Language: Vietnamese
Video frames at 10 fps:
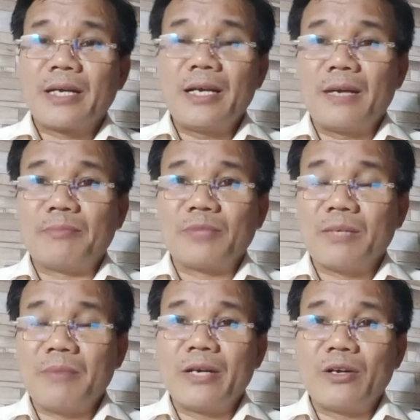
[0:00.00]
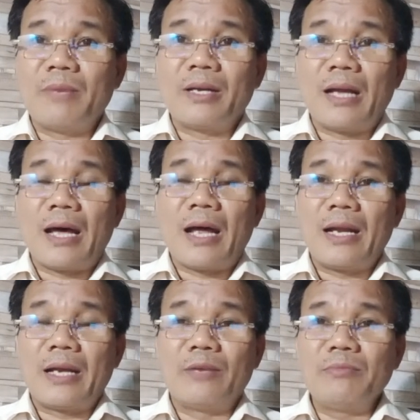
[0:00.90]
cái lòng từ bi của mình là
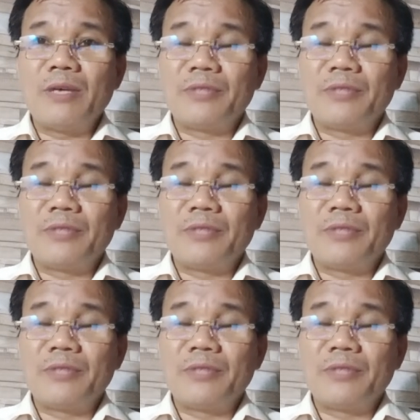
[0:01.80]
là đúng đâu.